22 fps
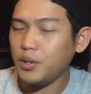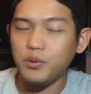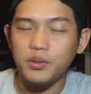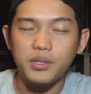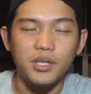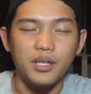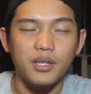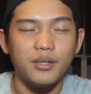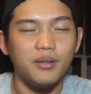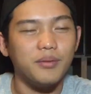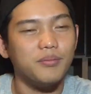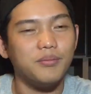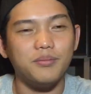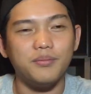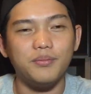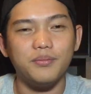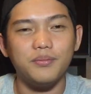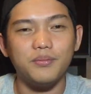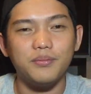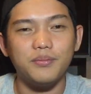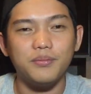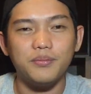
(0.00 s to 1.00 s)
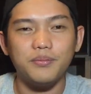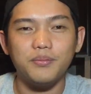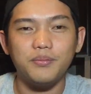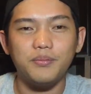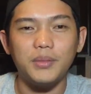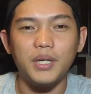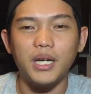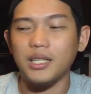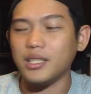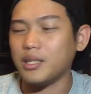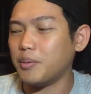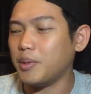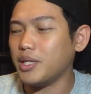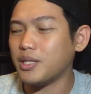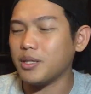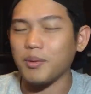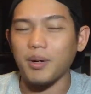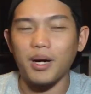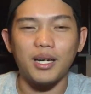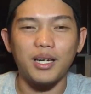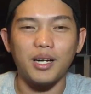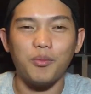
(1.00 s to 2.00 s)
ไม่รู้สิ มันอาจจะไม่
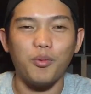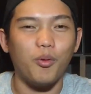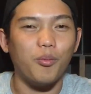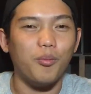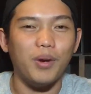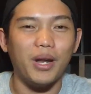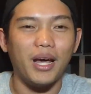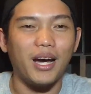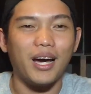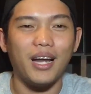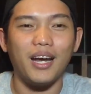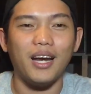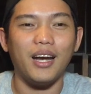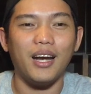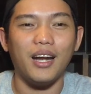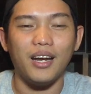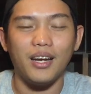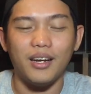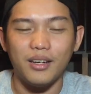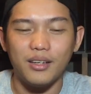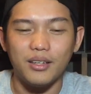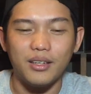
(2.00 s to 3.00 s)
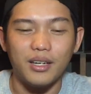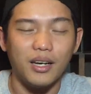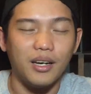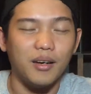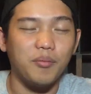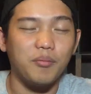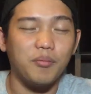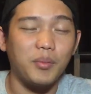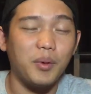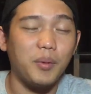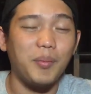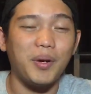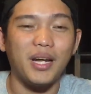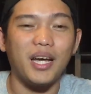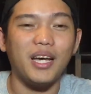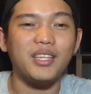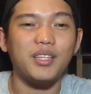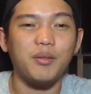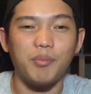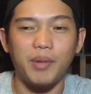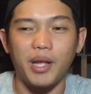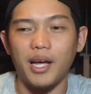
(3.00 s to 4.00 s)
สำคัญกับผมอะไรขนาดนั้นนะฮะมันเป็
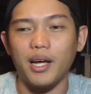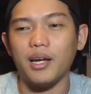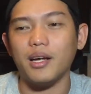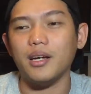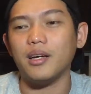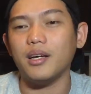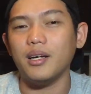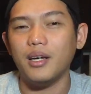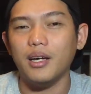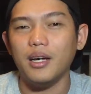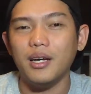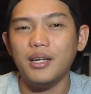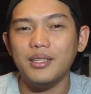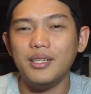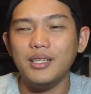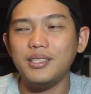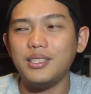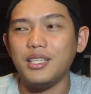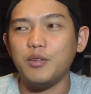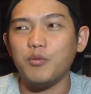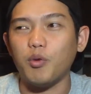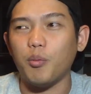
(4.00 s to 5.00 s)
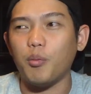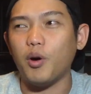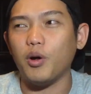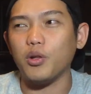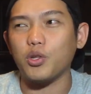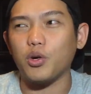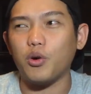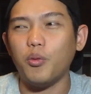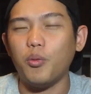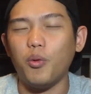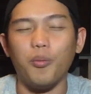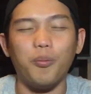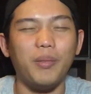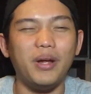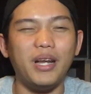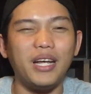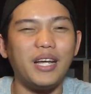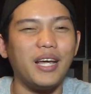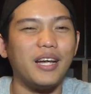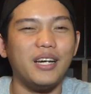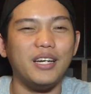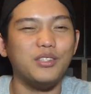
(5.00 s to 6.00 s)
นแค่ตำแหน่ง ซึ่งจริงผมมองตรงว่าผม
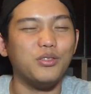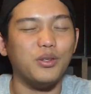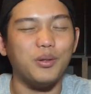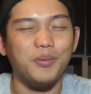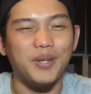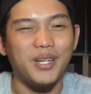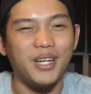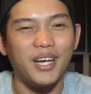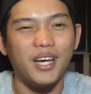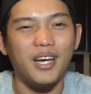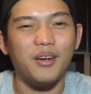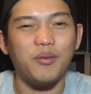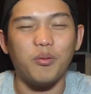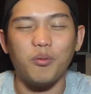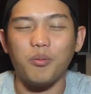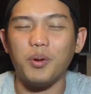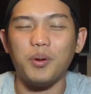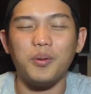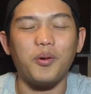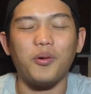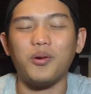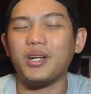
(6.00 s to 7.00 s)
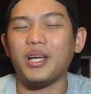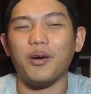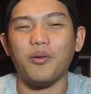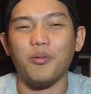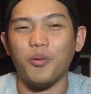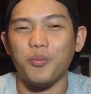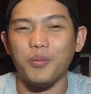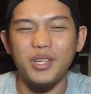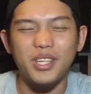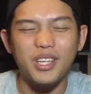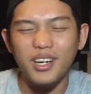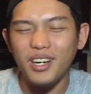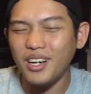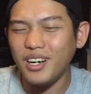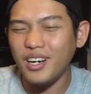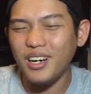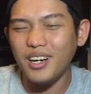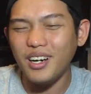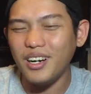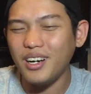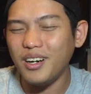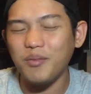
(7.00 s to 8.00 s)
ไม่ได้เก่งที่สุดในประเทศ ผมมีคนเก่งผมเย
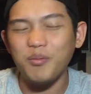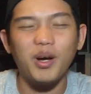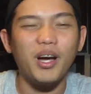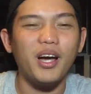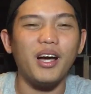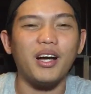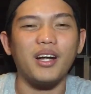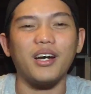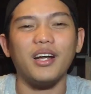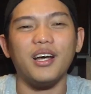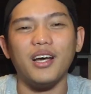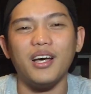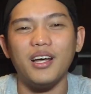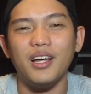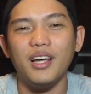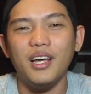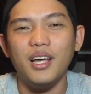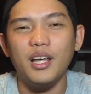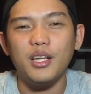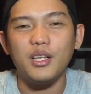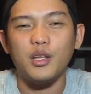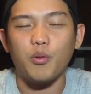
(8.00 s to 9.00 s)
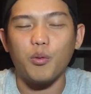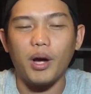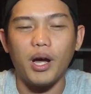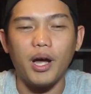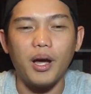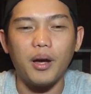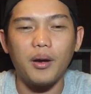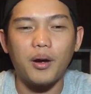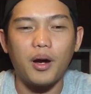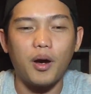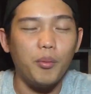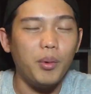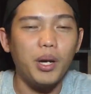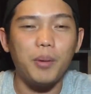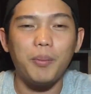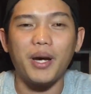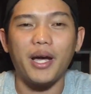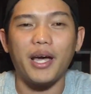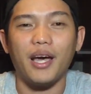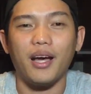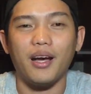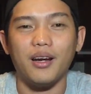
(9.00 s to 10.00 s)
อะมากนะฮะแต่ว่าเขา
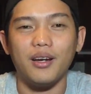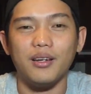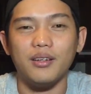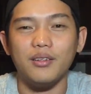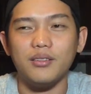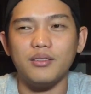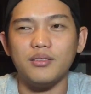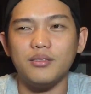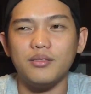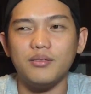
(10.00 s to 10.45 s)
ไม่ได้มาแข่ง